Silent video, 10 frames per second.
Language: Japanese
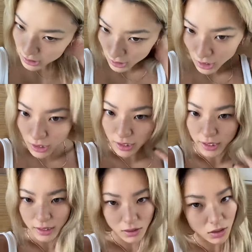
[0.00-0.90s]
記者会
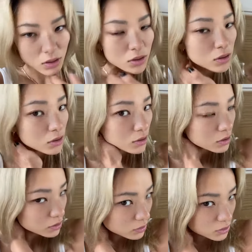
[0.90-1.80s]
見の
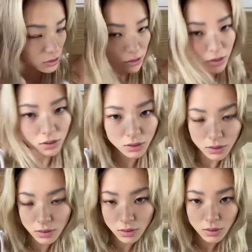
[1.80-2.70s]
様子を
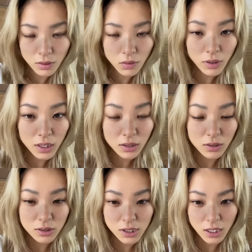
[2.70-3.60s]
1
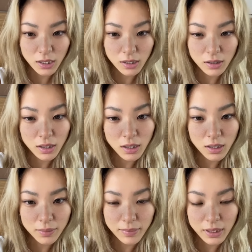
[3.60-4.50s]
のチャンネルか
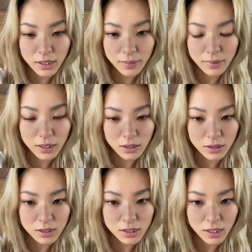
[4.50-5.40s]
らみんな見て
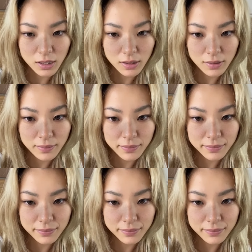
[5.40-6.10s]
ください